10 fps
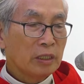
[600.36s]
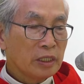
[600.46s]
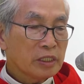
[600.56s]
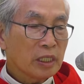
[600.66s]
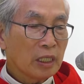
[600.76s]

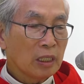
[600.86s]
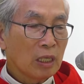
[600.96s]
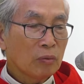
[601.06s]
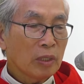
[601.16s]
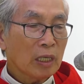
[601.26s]
Những gì
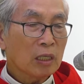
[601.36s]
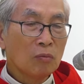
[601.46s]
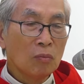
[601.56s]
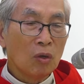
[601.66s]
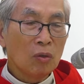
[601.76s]
ông đã
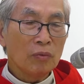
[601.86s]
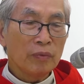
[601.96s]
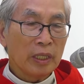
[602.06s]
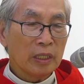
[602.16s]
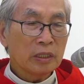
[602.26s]
công bố
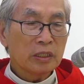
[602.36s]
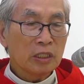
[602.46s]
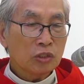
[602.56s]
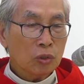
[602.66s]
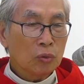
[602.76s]
về Đức
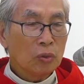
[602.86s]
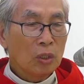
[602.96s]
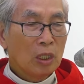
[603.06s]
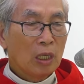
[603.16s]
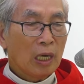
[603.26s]
Giêsu
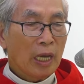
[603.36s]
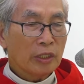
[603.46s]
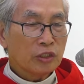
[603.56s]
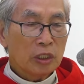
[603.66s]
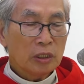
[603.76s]

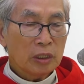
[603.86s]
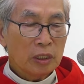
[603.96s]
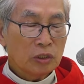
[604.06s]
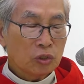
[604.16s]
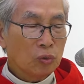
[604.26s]
là Thiên
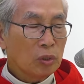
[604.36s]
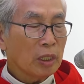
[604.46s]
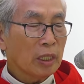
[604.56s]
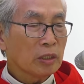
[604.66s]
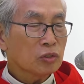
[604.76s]
Thiên Chúa
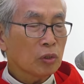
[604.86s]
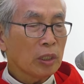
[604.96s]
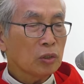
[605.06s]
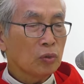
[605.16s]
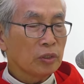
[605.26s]
là đấng
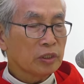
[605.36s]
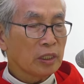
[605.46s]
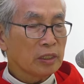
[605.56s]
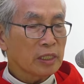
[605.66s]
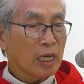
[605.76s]
xóa tội
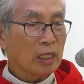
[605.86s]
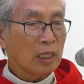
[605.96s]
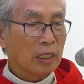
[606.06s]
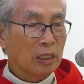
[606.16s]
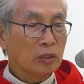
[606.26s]
trần gian
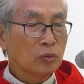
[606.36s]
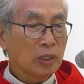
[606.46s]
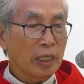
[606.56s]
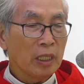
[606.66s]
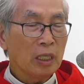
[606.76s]
là đấng cứu
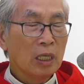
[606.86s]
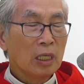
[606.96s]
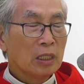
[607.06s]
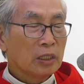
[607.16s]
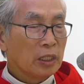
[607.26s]
thế
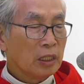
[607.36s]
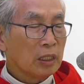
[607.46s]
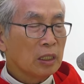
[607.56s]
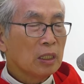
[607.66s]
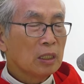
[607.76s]

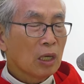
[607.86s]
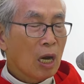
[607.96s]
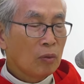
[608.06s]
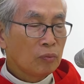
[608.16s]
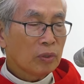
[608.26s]
thì
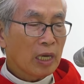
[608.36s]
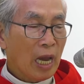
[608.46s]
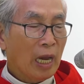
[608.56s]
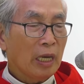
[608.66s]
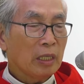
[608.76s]
ông
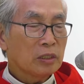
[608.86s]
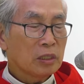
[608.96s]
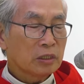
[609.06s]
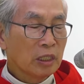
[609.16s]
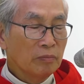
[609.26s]
đã
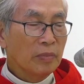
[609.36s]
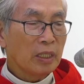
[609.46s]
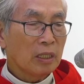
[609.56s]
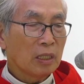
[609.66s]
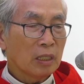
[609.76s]
chứng
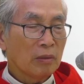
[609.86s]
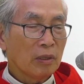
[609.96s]
minh